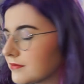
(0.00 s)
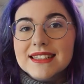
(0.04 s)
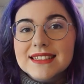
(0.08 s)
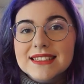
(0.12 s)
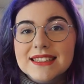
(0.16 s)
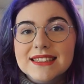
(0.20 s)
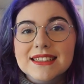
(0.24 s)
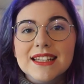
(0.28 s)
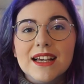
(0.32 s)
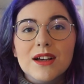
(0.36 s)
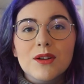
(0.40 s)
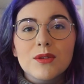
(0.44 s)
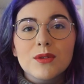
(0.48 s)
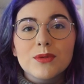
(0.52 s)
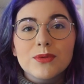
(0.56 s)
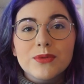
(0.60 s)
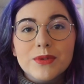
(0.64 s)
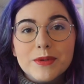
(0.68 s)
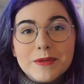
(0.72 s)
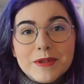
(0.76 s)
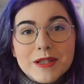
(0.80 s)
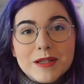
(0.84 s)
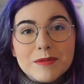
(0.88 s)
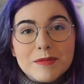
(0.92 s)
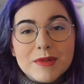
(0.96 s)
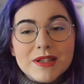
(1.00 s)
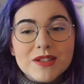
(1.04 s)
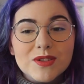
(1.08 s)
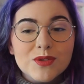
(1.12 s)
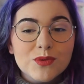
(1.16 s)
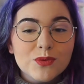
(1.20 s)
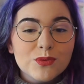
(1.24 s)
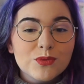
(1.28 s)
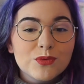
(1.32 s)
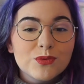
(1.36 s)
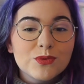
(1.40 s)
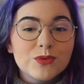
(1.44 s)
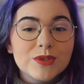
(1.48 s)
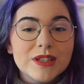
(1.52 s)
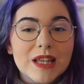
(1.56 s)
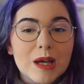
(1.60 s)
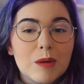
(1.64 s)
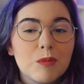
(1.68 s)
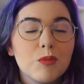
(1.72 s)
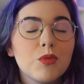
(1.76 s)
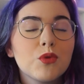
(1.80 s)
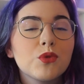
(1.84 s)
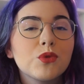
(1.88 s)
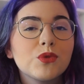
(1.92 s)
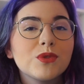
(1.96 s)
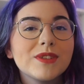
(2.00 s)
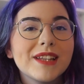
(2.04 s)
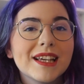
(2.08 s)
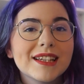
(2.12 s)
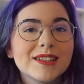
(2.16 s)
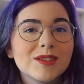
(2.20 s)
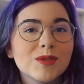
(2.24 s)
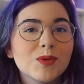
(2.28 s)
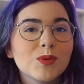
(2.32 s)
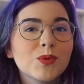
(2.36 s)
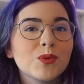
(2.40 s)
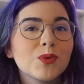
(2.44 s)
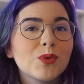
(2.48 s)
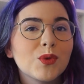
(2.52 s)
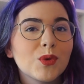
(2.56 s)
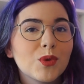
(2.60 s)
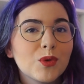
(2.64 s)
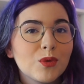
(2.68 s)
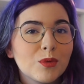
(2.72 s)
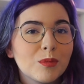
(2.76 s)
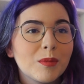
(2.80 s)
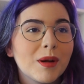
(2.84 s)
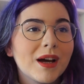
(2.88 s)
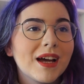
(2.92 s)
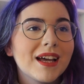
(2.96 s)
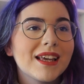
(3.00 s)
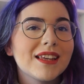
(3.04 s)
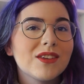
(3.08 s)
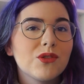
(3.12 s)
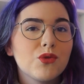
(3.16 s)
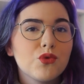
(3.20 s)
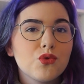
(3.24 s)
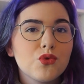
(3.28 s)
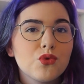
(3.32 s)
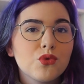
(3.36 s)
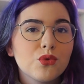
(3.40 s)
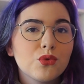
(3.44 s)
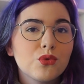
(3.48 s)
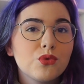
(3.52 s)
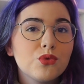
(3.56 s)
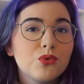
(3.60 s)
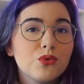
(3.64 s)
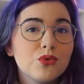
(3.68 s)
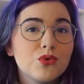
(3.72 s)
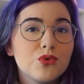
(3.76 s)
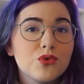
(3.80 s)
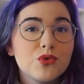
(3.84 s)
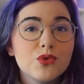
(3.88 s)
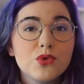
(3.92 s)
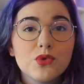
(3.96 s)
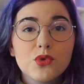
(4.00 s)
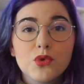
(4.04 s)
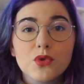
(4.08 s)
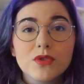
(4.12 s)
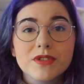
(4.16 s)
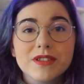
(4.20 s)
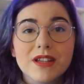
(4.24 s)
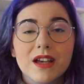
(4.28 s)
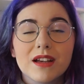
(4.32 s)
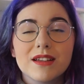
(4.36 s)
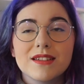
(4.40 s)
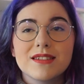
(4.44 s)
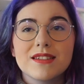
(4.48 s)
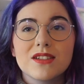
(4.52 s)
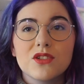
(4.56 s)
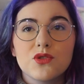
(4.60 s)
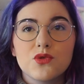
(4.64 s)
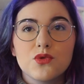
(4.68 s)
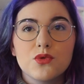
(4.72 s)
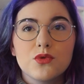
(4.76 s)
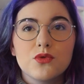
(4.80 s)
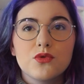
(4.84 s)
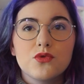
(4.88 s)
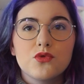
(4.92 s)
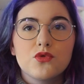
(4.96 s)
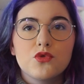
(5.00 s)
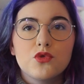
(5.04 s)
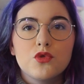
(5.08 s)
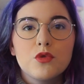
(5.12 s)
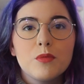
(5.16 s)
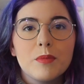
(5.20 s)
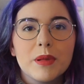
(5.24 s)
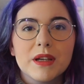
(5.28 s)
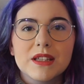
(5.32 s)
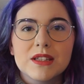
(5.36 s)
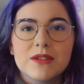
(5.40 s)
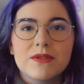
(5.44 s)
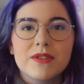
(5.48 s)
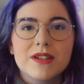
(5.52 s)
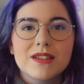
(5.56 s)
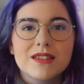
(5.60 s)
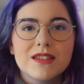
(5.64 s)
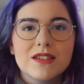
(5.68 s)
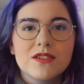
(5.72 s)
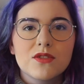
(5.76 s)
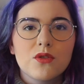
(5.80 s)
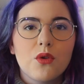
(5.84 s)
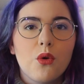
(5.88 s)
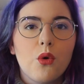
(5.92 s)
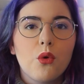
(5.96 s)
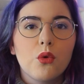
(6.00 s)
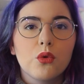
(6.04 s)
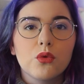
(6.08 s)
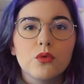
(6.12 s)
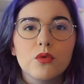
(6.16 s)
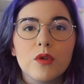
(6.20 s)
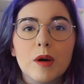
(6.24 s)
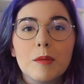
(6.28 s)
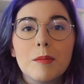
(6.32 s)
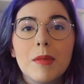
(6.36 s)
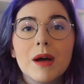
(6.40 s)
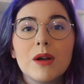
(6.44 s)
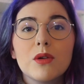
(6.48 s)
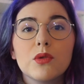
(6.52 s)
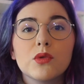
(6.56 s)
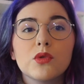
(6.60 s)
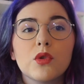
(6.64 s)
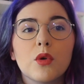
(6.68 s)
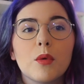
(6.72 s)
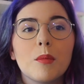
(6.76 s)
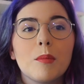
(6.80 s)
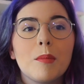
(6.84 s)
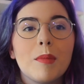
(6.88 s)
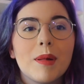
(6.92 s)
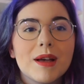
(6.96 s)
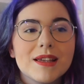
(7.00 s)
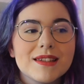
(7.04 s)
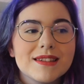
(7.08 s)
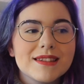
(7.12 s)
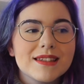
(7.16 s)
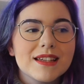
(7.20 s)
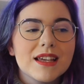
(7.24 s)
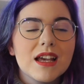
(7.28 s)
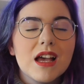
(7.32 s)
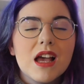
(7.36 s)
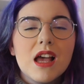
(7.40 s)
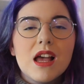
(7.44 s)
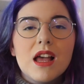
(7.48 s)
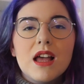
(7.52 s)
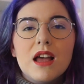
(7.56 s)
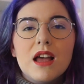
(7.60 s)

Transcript: C'est un film d'animation où il y a beaucoup d'action, de combat et du coup juste ça, c'est juste super divertissant, on ne voit pas le temps passer.